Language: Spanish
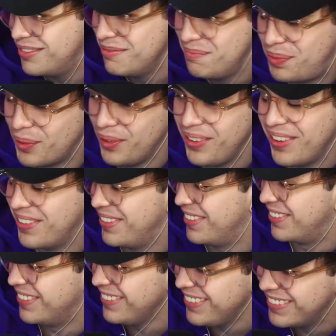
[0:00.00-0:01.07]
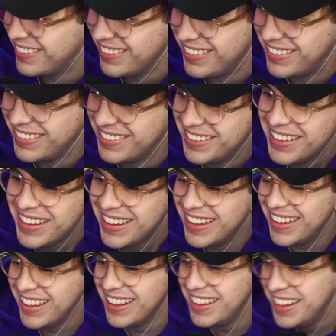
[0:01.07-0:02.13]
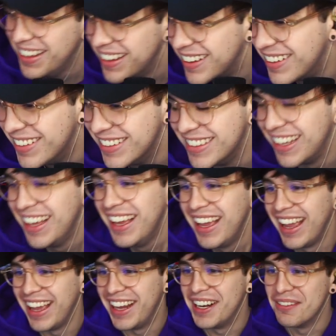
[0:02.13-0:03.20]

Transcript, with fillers: un poco, ¿no? en